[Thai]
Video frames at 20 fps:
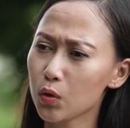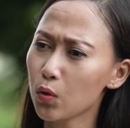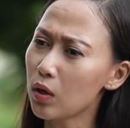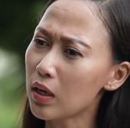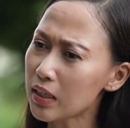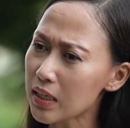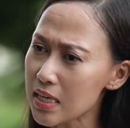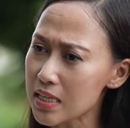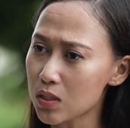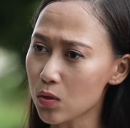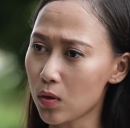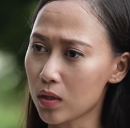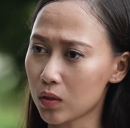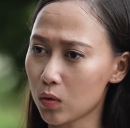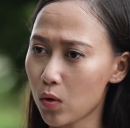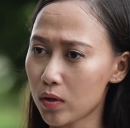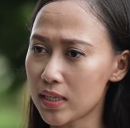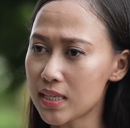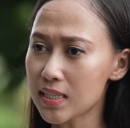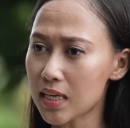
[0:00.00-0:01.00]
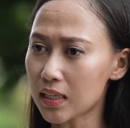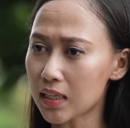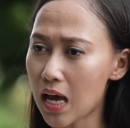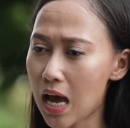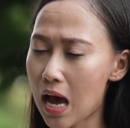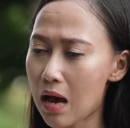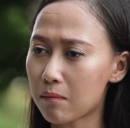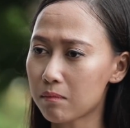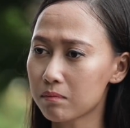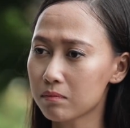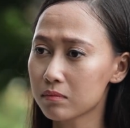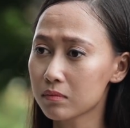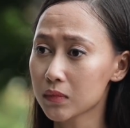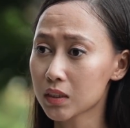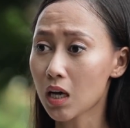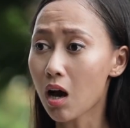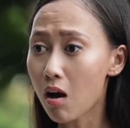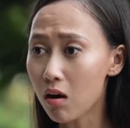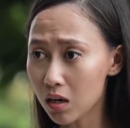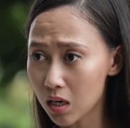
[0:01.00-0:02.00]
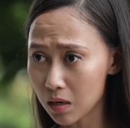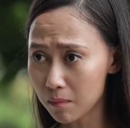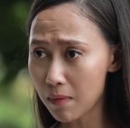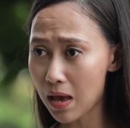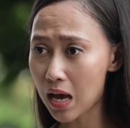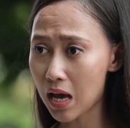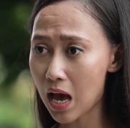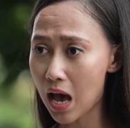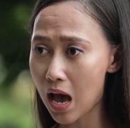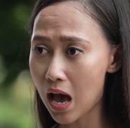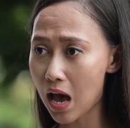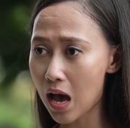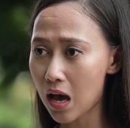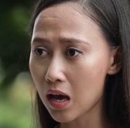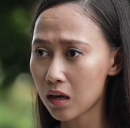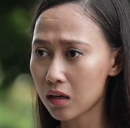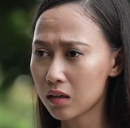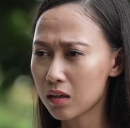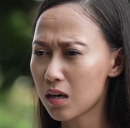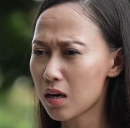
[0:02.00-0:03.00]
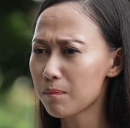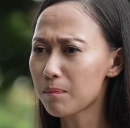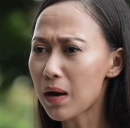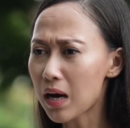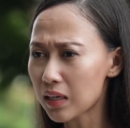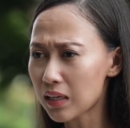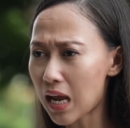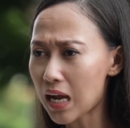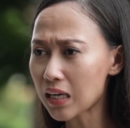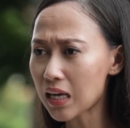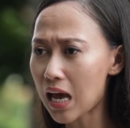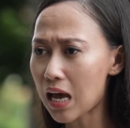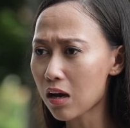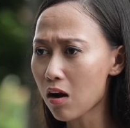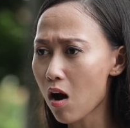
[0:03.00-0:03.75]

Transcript: ธุรกิจส่วนตัวที่ฉันทำก็คือแม่ค้าเปิดร้านขา